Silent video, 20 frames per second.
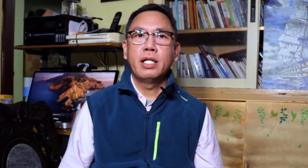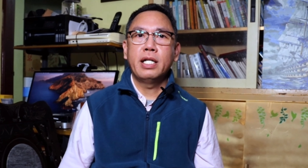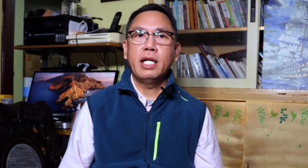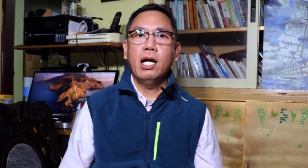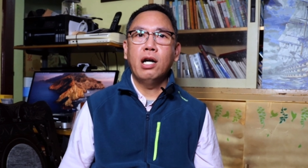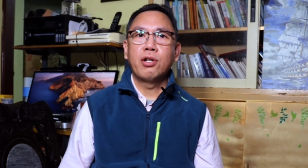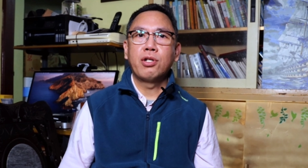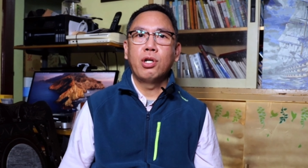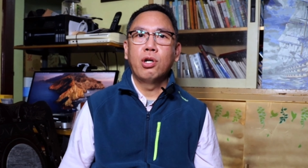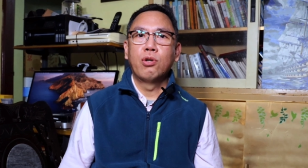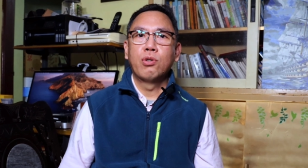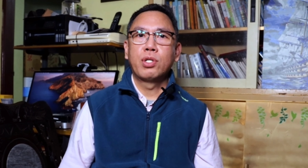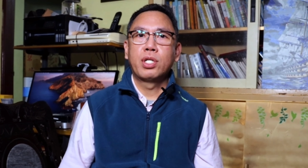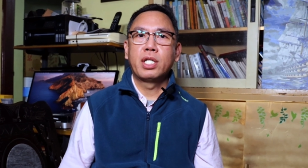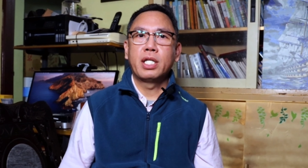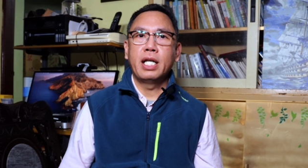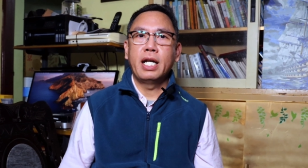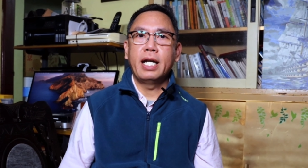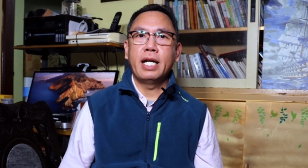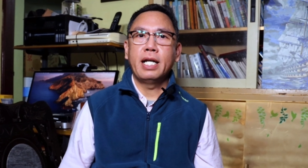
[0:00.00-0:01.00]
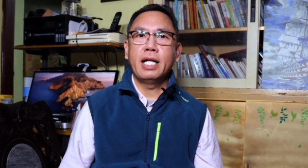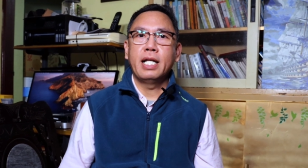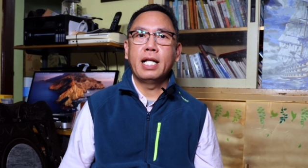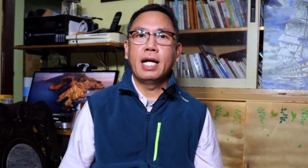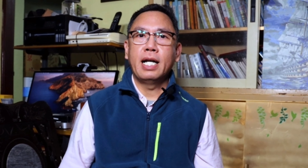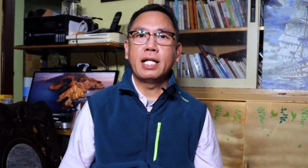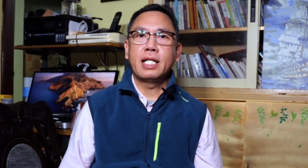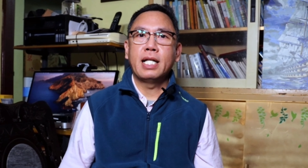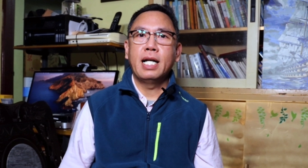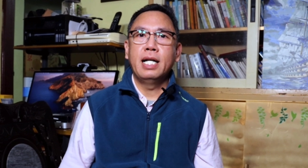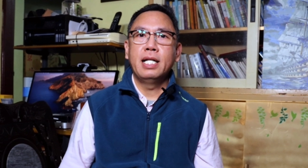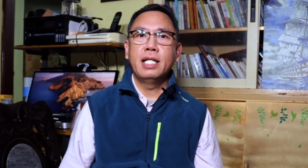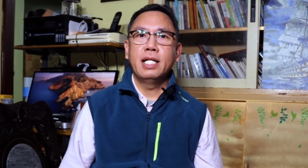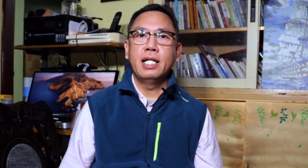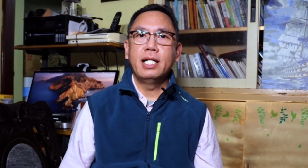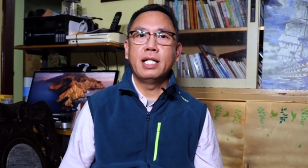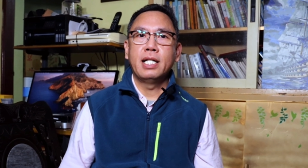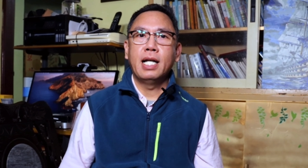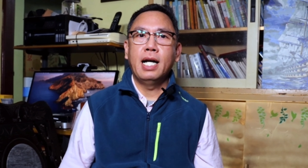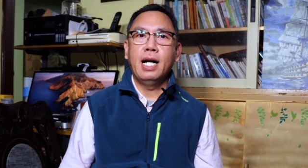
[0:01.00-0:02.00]
要由谁来担
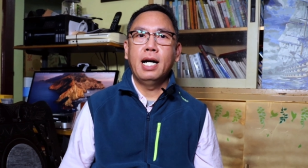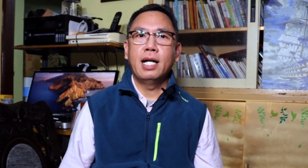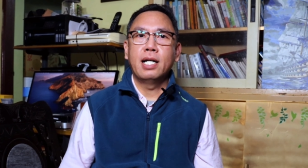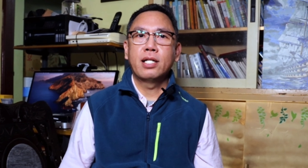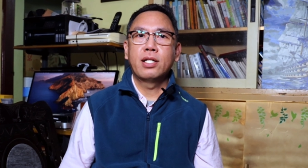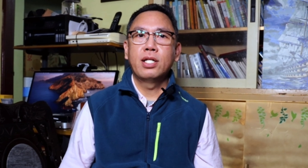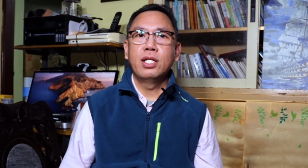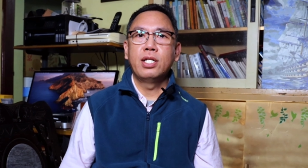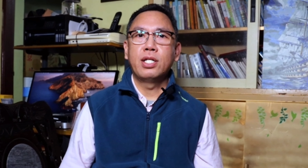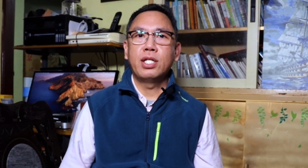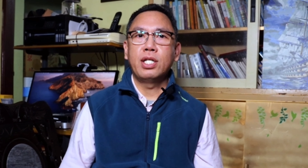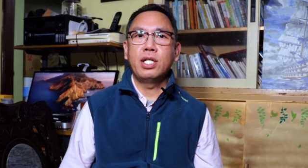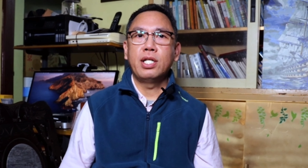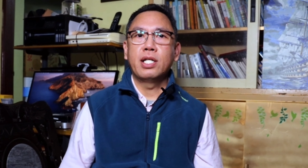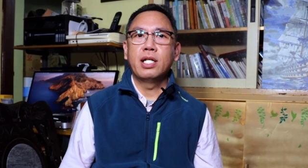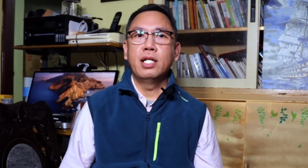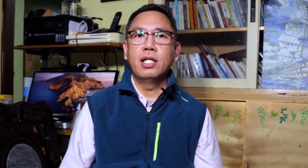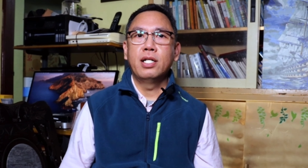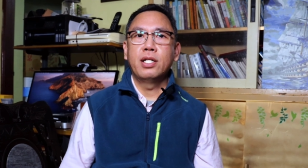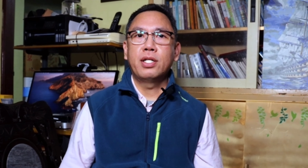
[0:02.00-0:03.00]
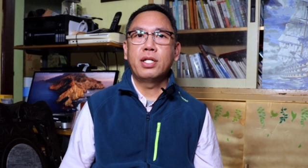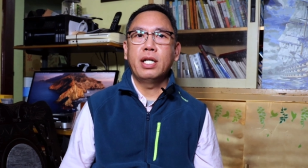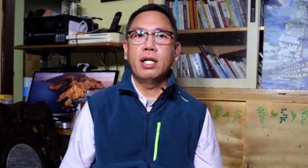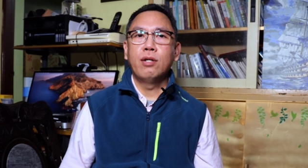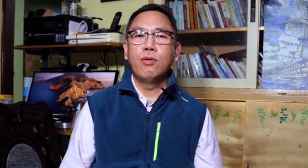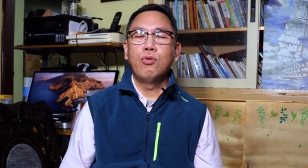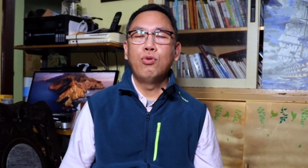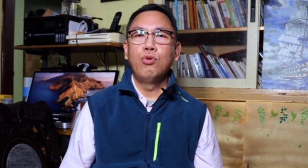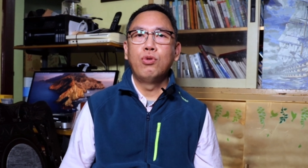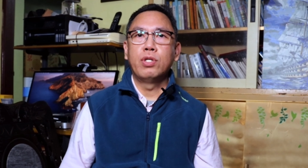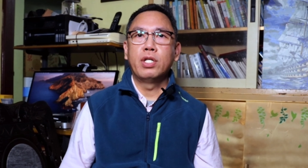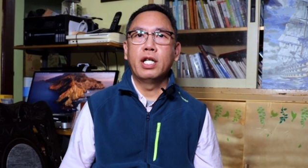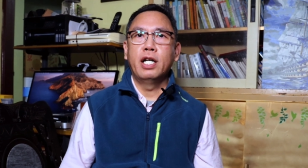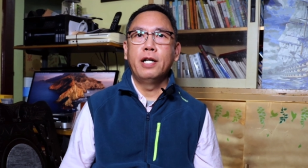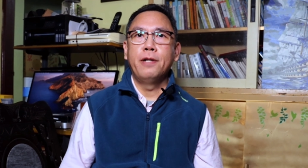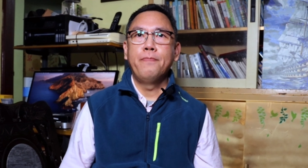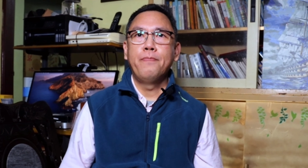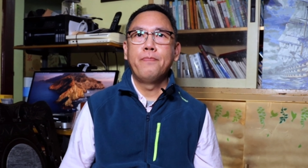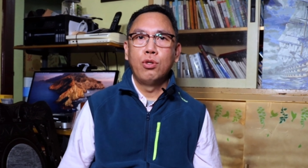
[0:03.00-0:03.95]
任他自己的监护人。